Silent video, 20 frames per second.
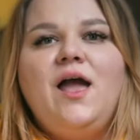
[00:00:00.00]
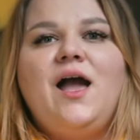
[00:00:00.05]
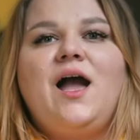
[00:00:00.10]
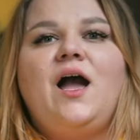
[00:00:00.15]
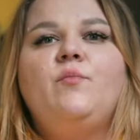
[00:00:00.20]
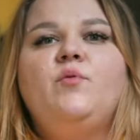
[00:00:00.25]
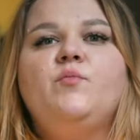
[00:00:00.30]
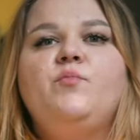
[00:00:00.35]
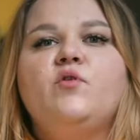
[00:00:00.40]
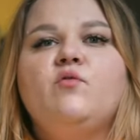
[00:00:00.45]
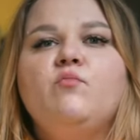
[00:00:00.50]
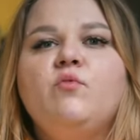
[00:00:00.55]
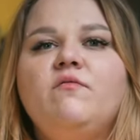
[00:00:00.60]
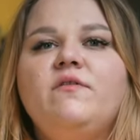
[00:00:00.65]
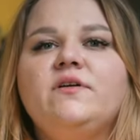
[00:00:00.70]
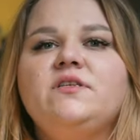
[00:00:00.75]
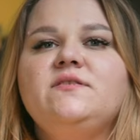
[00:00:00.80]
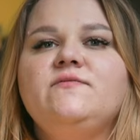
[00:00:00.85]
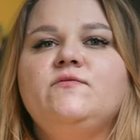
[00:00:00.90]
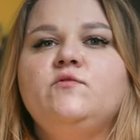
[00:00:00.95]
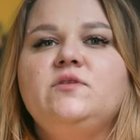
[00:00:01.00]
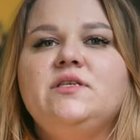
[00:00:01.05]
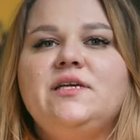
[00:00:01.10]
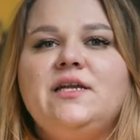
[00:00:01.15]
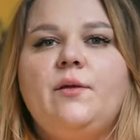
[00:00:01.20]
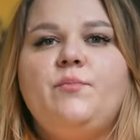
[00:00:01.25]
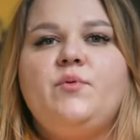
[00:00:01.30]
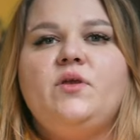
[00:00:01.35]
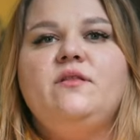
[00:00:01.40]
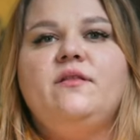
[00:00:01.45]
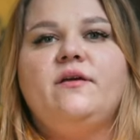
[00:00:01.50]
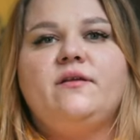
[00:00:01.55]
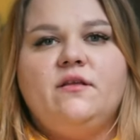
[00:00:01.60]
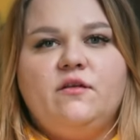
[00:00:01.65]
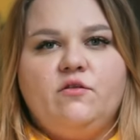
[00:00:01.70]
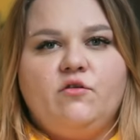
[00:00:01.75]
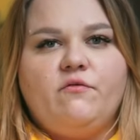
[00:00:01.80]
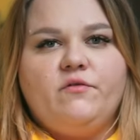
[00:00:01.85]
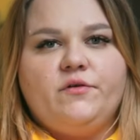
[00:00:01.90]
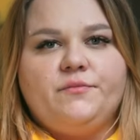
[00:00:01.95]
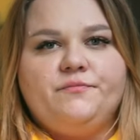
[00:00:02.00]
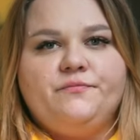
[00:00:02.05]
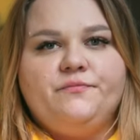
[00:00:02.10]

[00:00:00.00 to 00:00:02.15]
aby promować swój sklep internetowy.